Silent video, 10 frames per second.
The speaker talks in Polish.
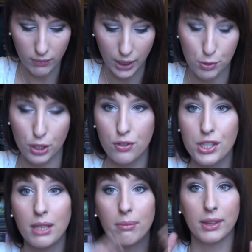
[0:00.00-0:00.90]
I przede
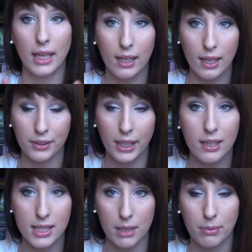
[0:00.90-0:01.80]
wszystkim taka,
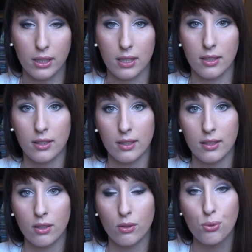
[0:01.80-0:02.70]
taki zabieg
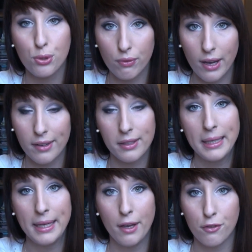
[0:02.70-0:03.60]
usuwa
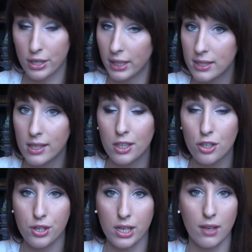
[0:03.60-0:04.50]
wszelkie
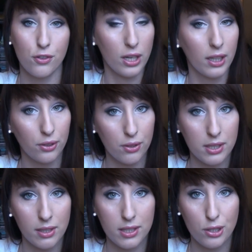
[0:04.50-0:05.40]
zanieczyszczenia, wszelkie
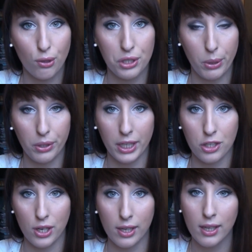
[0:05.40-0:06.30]
toksyny z naszego ciała,
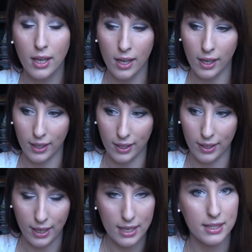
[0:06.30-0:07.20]
także
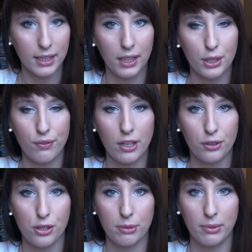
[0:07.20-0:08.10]
e, raz na kiedyś
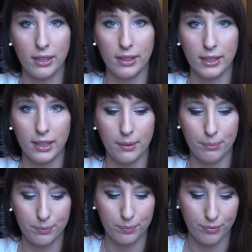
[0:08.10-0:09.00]
warto sobie
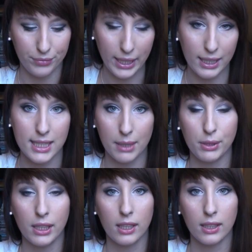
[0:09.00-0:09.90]
taki
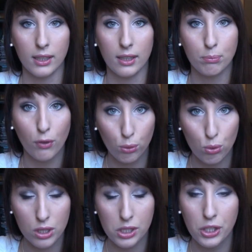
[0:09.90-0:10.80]
zabieg e,
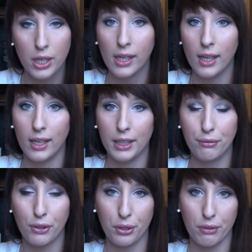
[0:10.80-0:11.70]
powtórzyć e, i
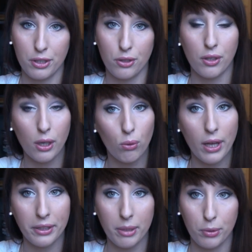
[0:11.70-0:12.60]
wykonywać go
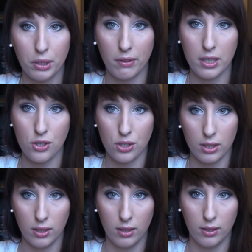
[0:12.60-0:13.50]
regularnie, ponieważ
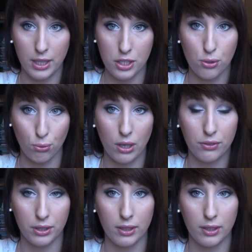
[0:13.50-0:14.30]
nasza skóra wtedy